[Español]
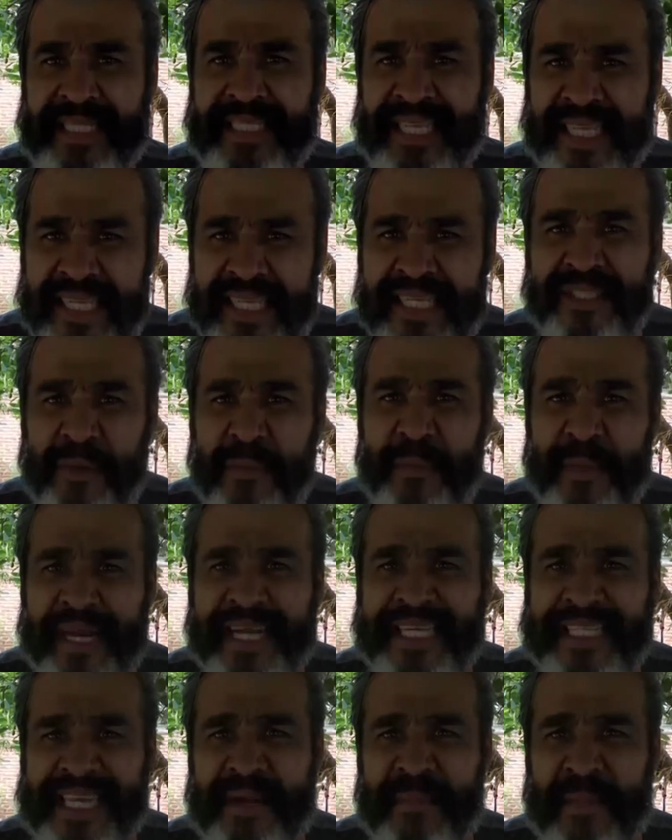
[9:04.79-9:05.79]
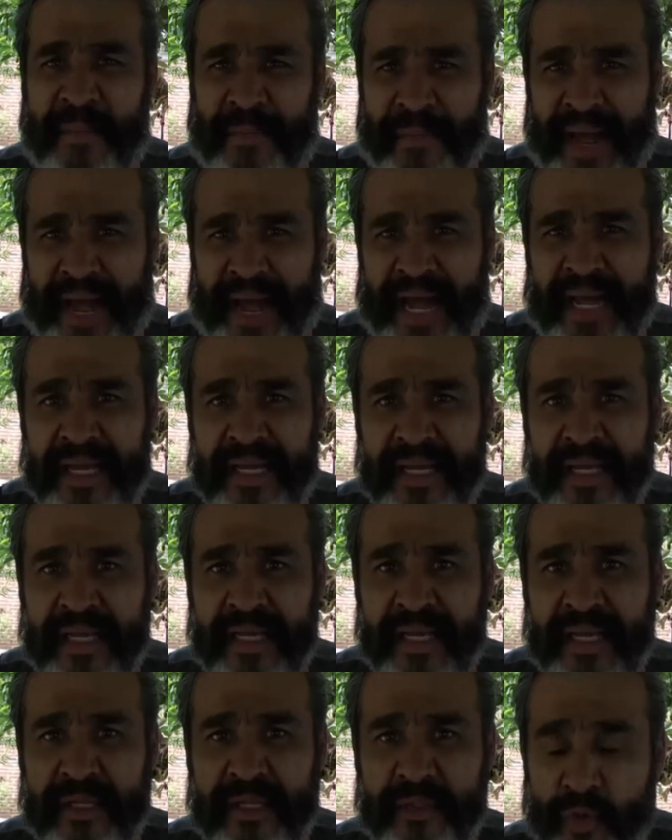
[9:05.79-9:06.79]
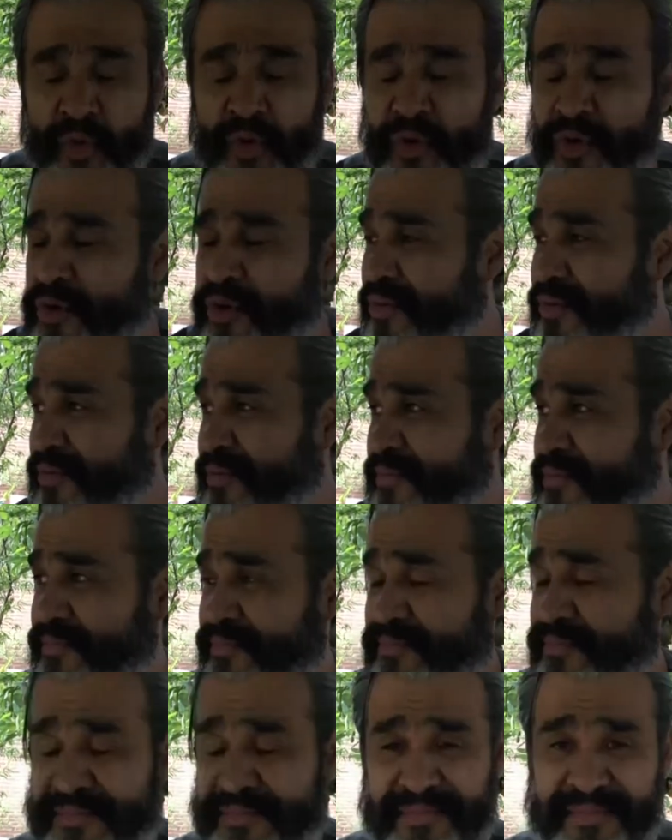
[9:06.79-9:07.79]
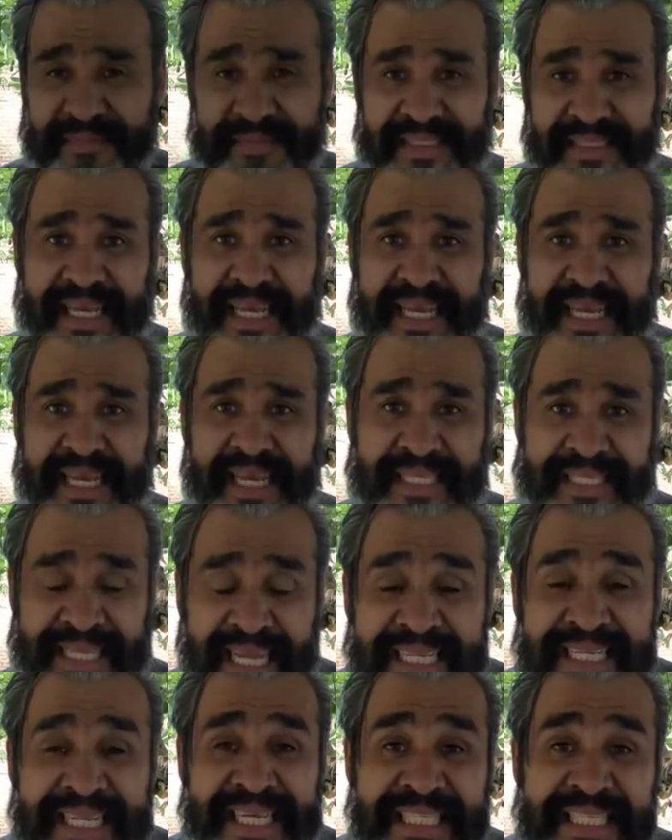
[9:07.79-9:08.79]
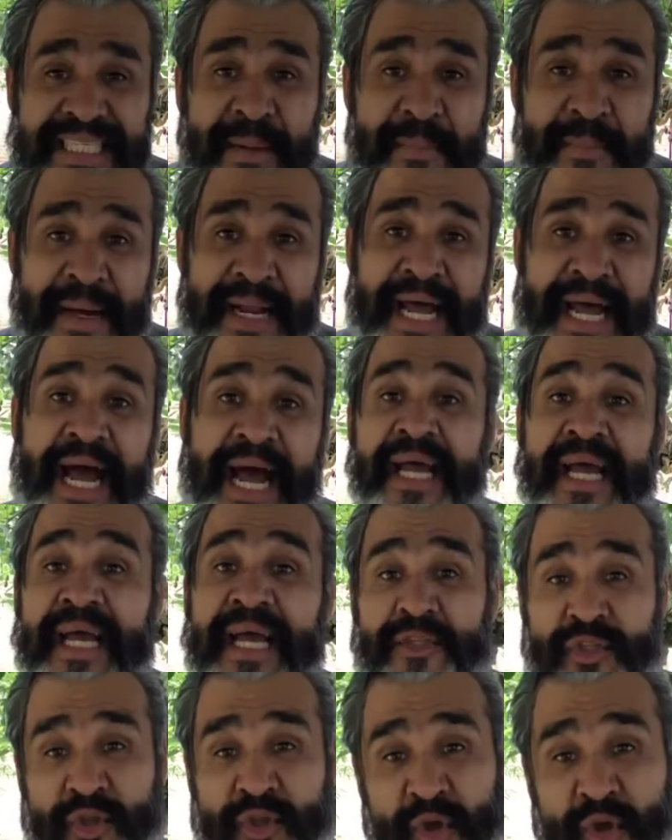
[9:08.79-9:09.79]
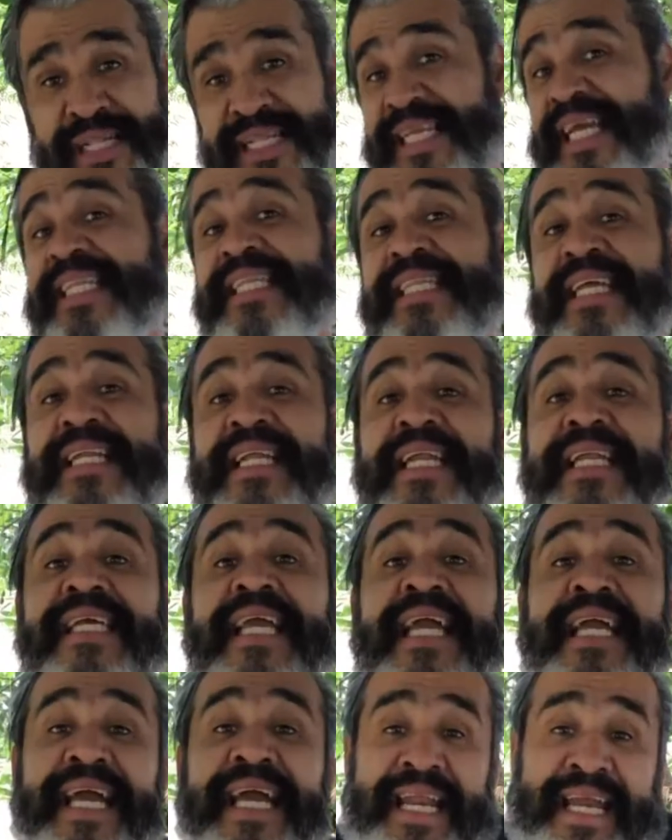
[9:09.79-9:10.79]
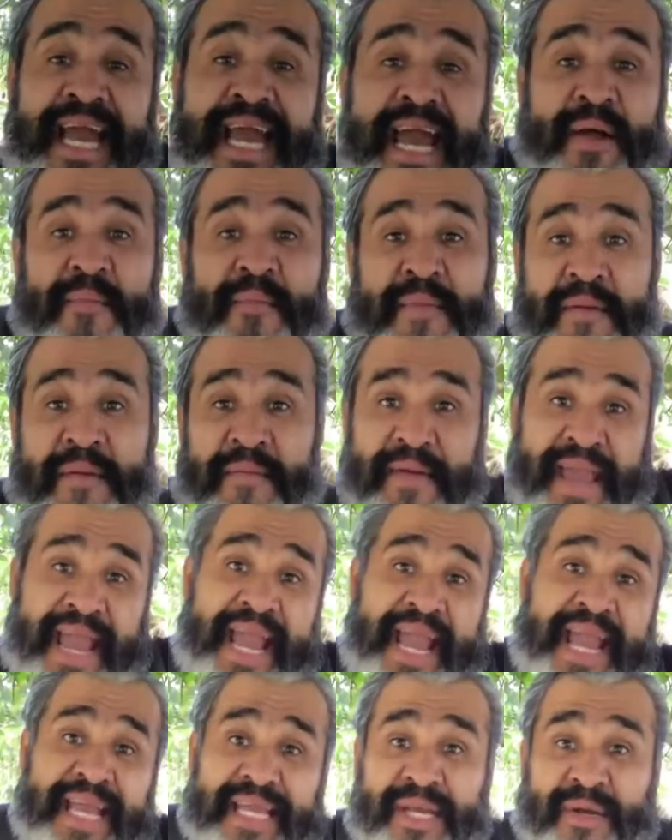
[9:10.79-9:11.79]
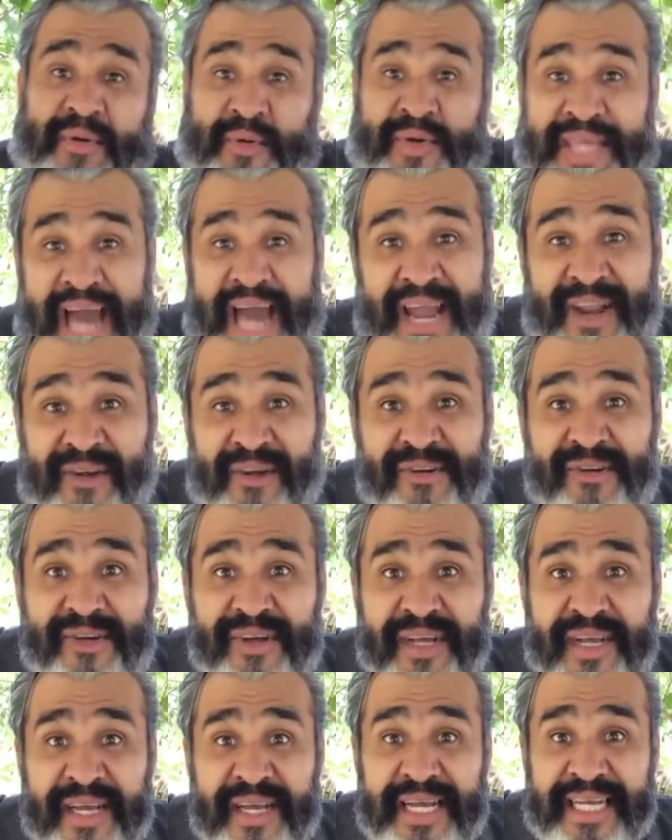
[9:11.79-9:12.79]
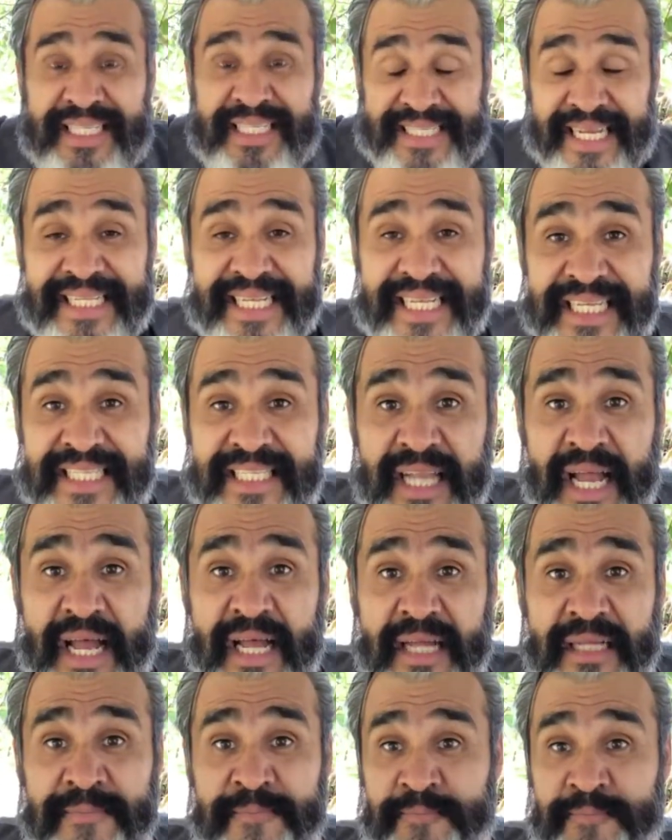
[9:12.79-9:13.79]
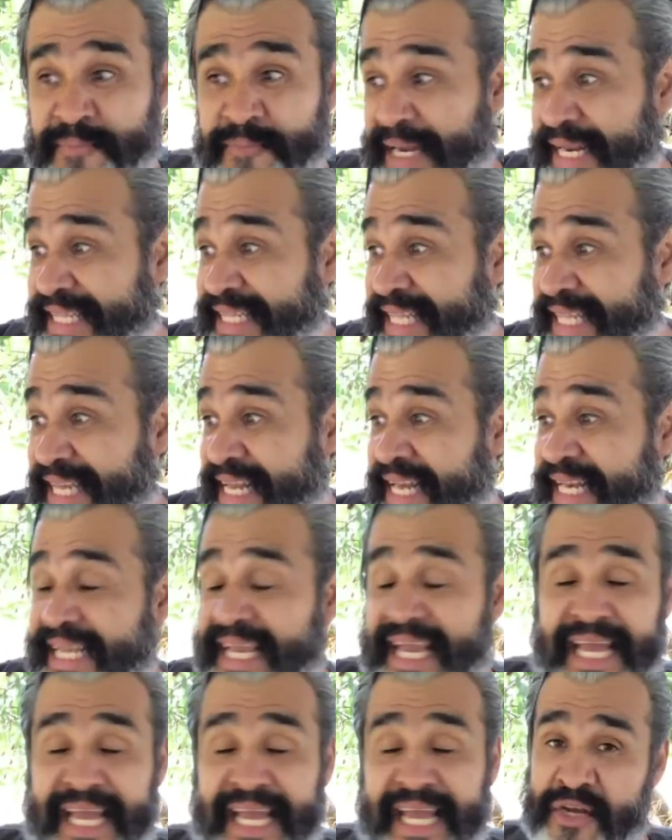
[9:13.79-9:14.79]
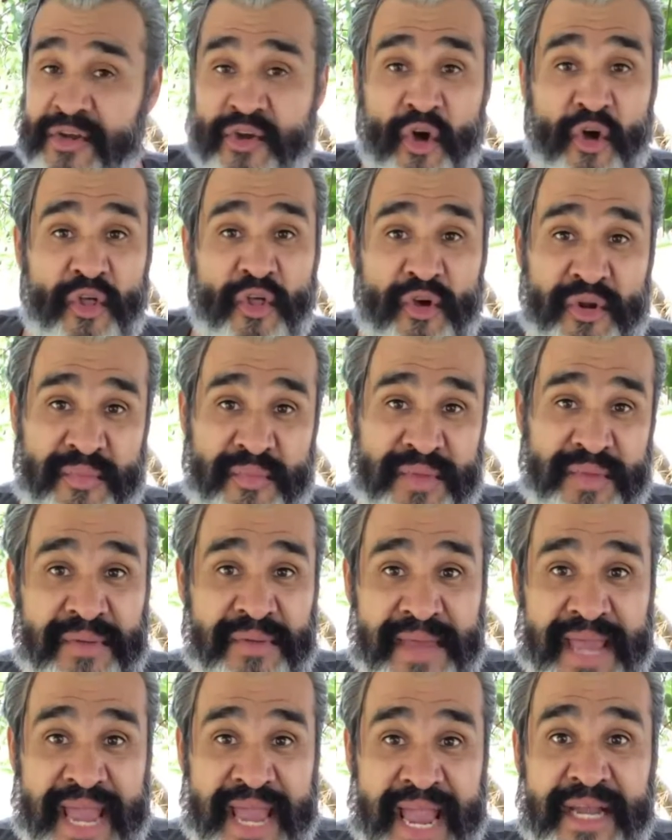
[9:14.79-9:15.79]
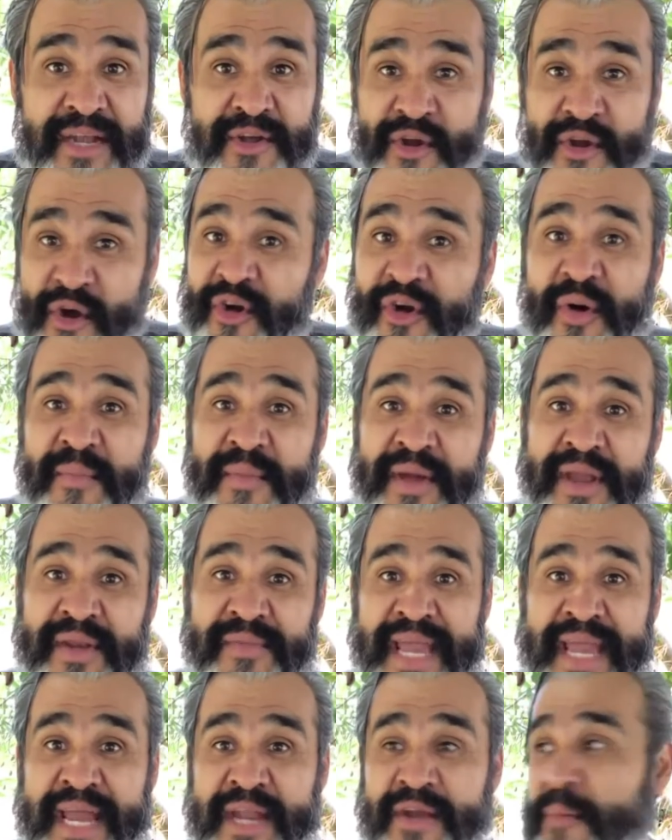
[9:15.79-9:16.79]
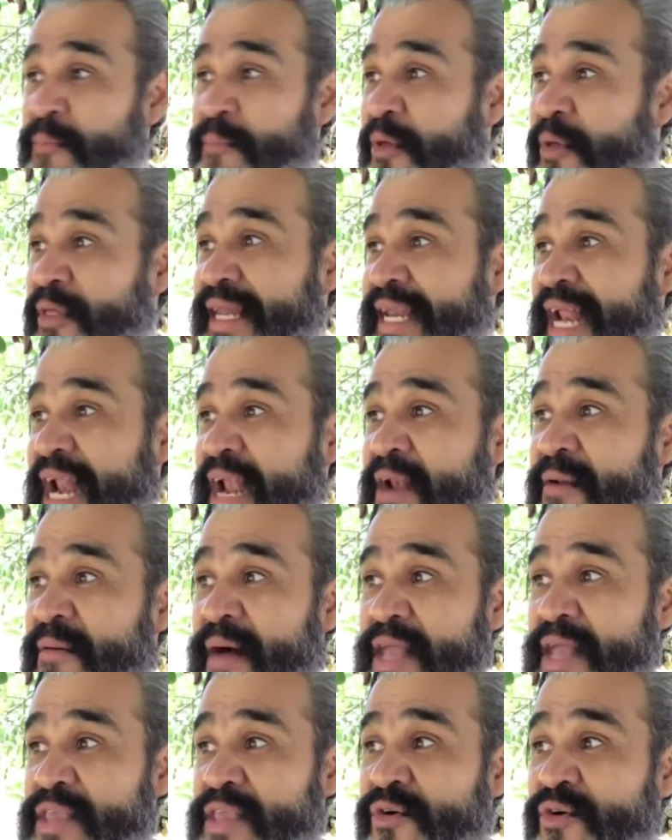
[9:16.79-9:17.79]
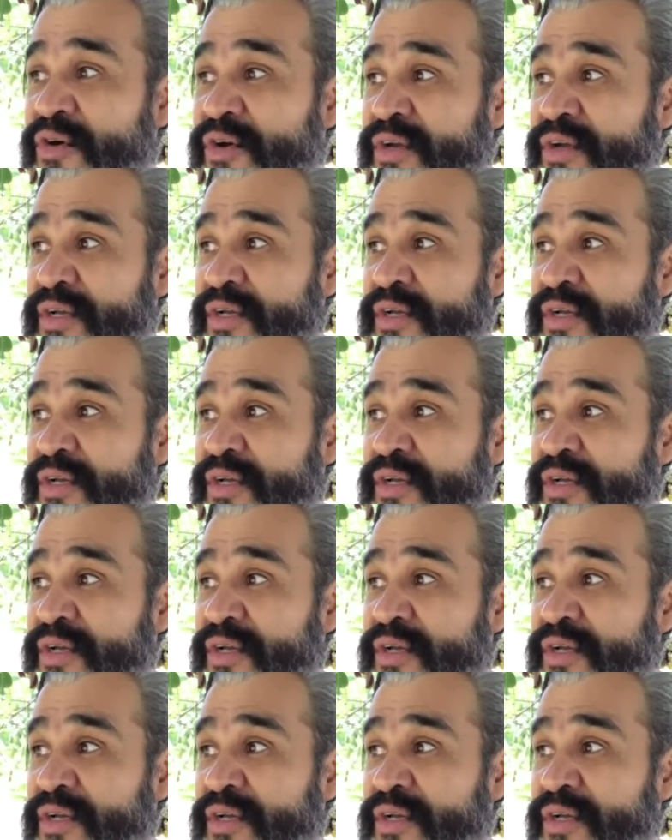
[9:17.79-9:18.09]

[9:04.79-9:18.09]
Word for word: ¿Estás listo para ser mamá? ¿Tú estás lista para todo el día tener que cargar a un bebé y cuidarlo? ¿Estás lista para tener que no dormir bien, no comer bien, no poder ir al baño?